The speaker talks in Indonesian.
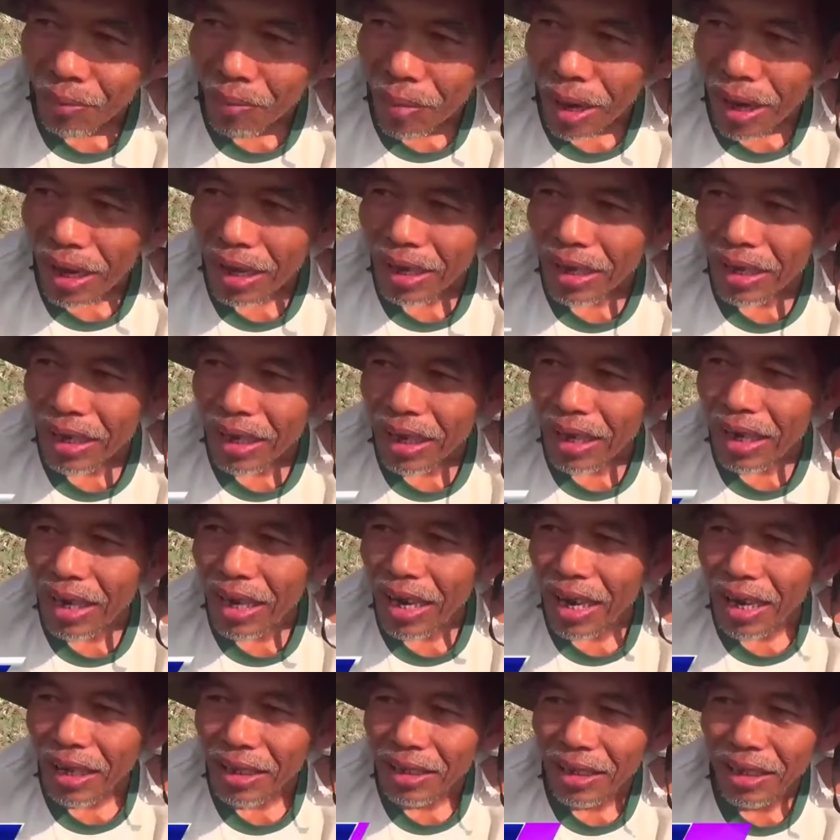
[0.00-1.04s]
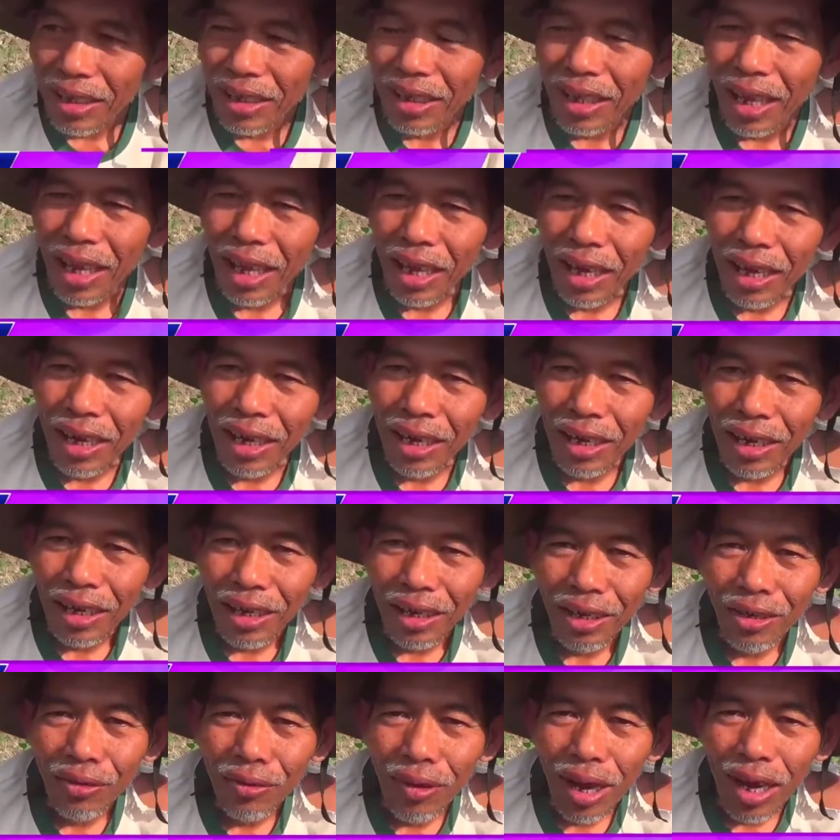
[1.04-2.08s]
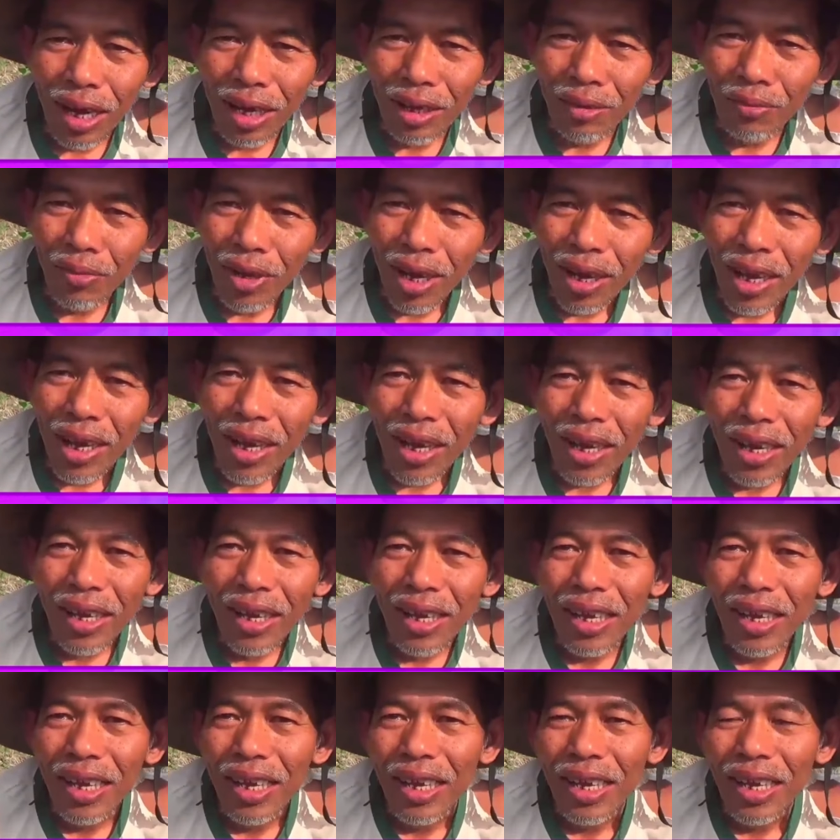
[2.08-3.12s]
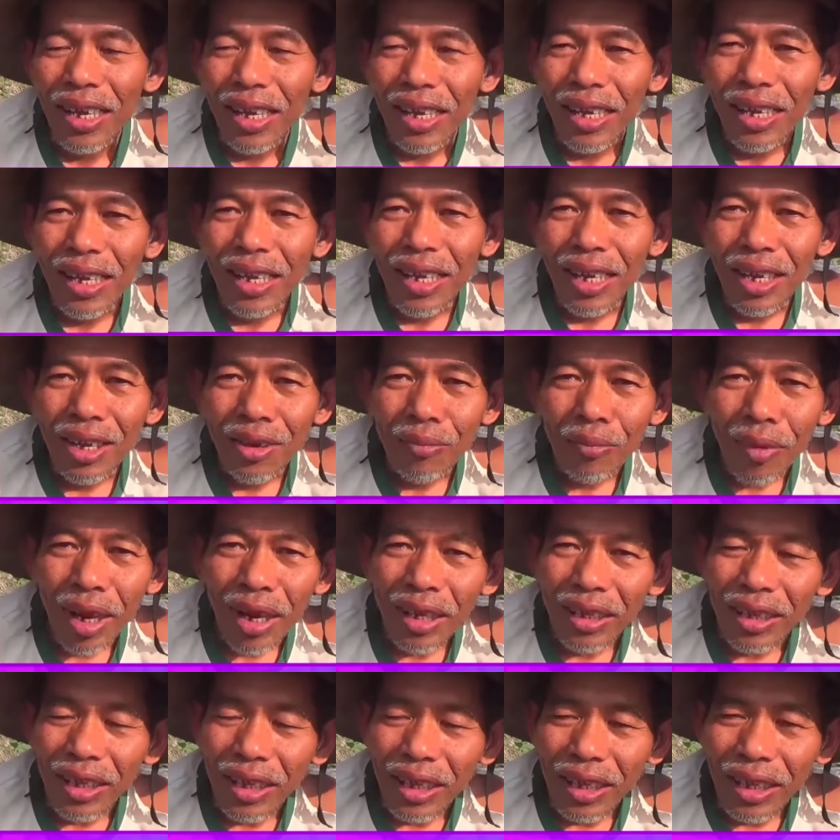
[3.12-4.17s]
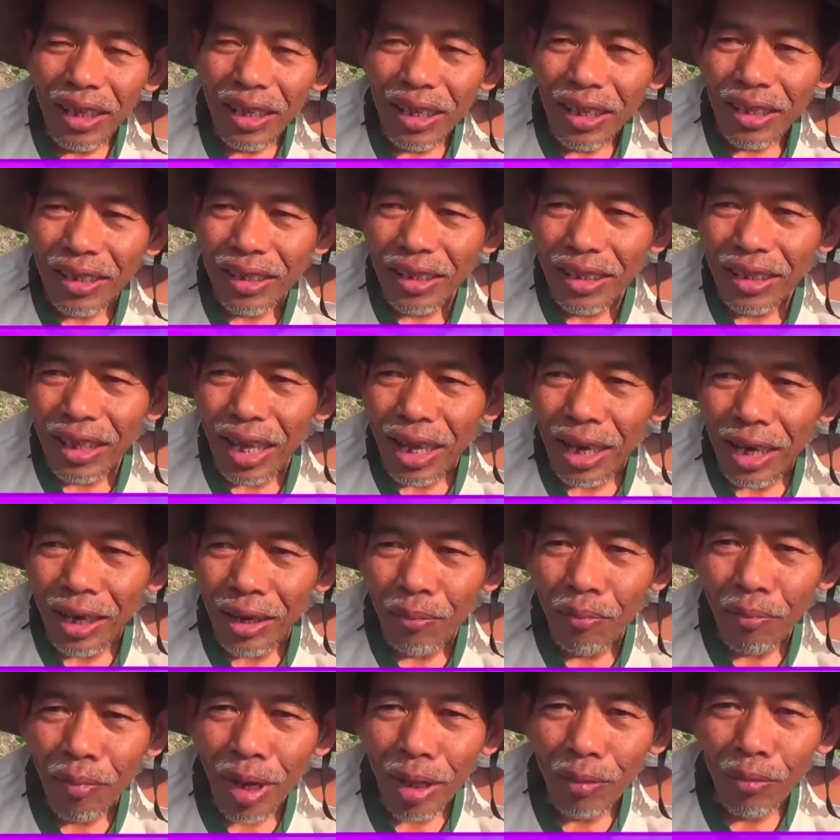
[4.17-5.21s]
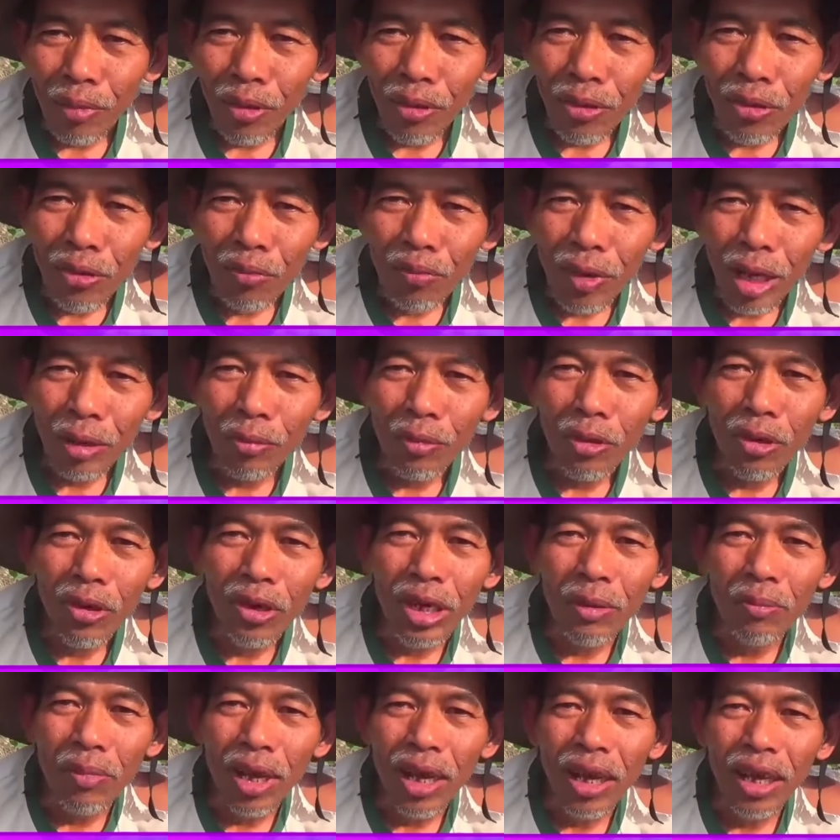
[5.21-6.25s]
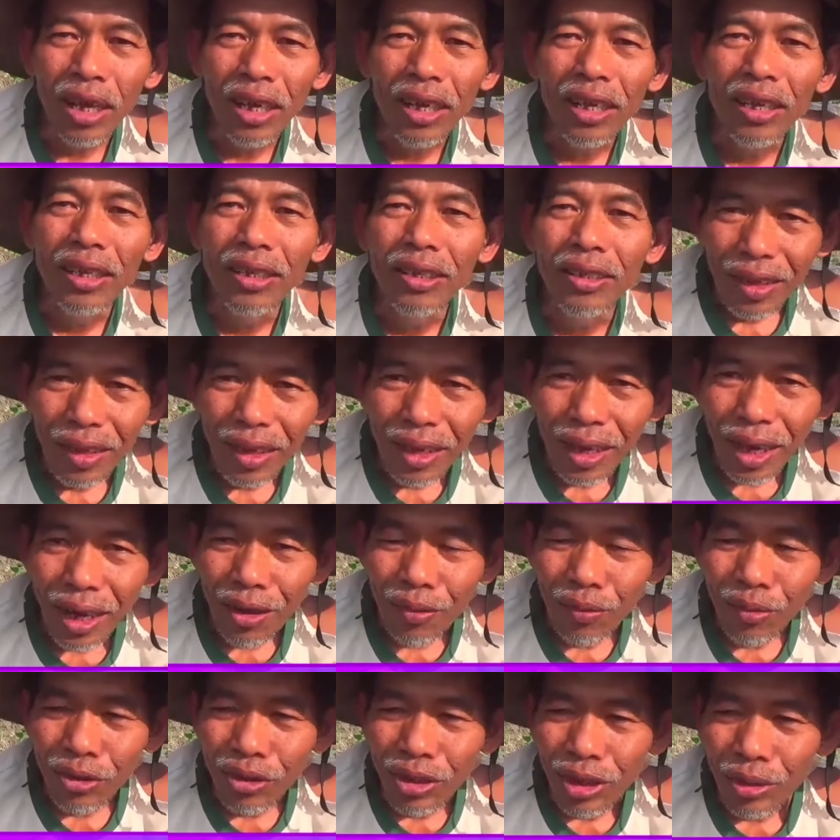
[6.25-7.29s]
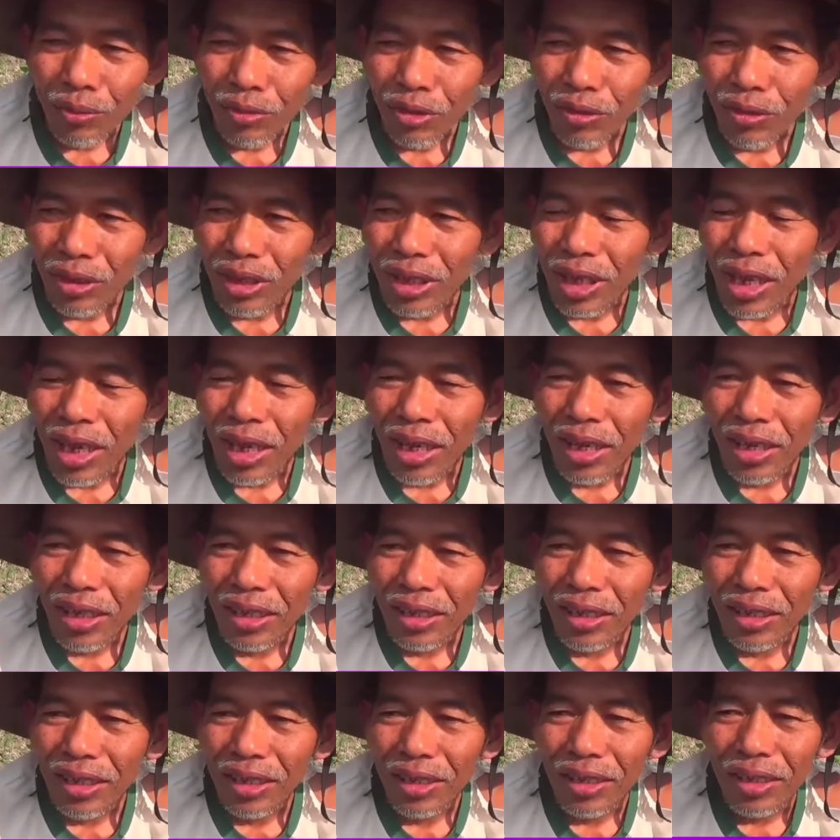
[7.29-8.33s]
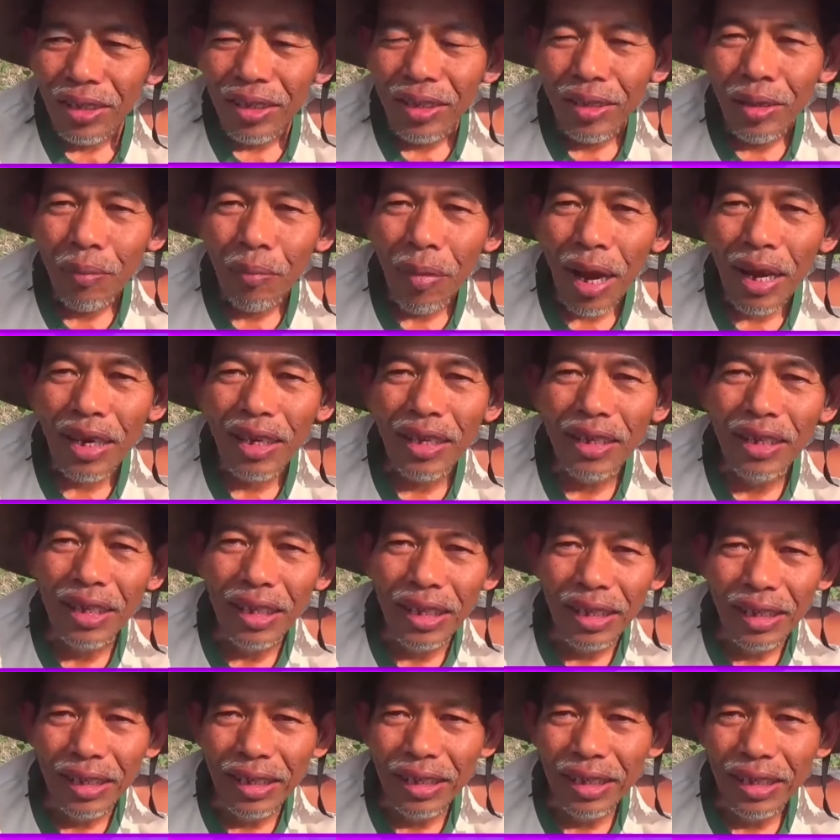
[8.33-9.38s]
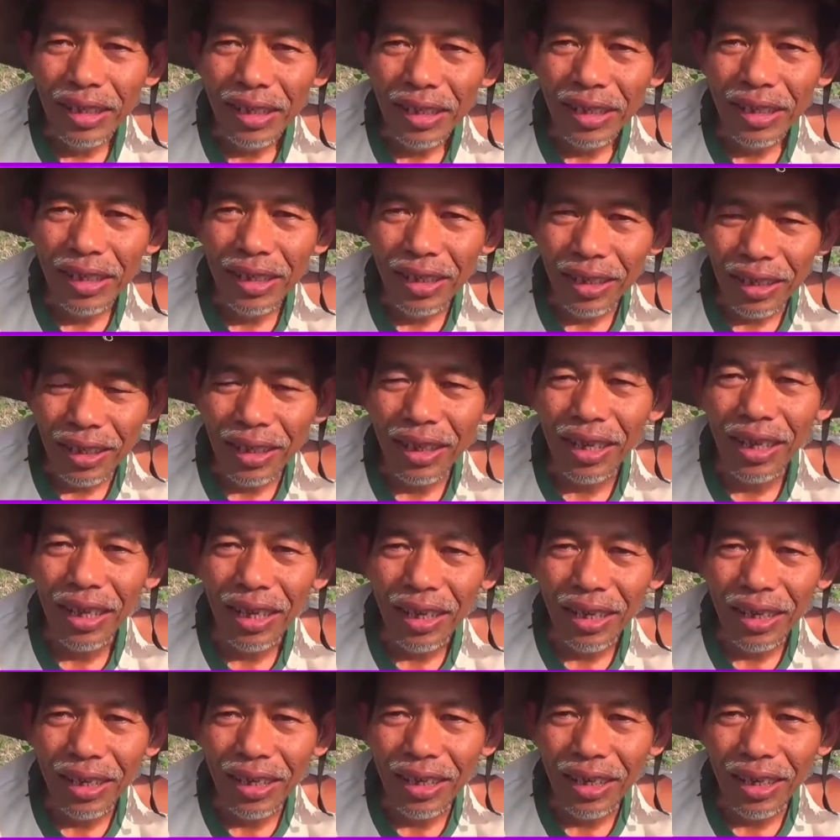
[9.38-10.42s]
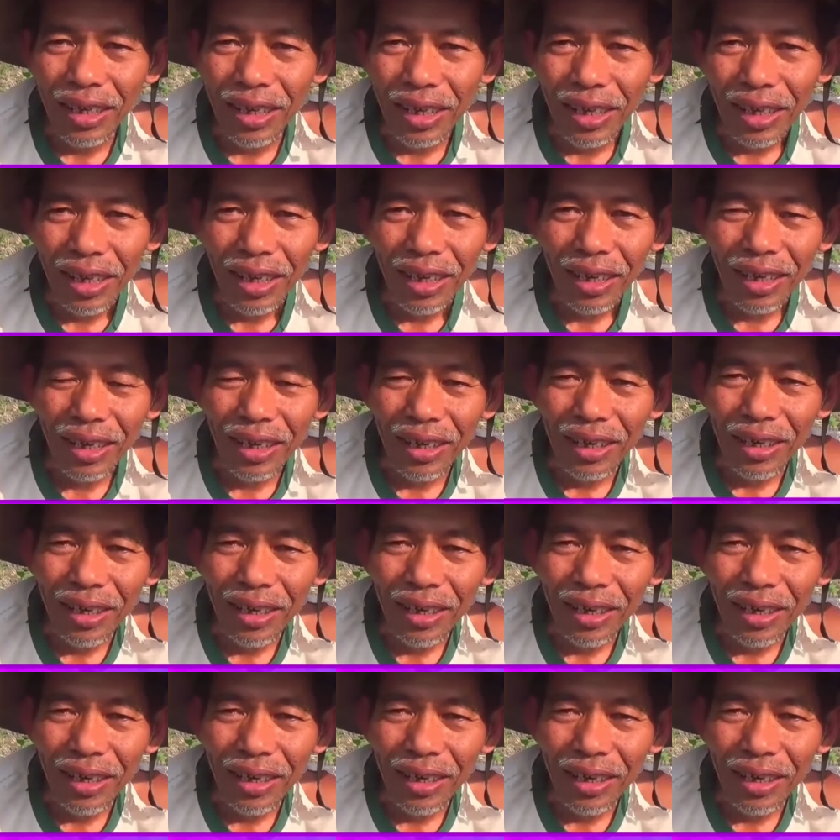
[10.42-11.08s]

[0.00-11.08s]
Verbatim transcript: Paling rendah sekitar 25. Hmm. Paling tinggi ya sekitar 40 45. Kalau musim hujan padi. Padi ya? Ya. Kalau kemarau?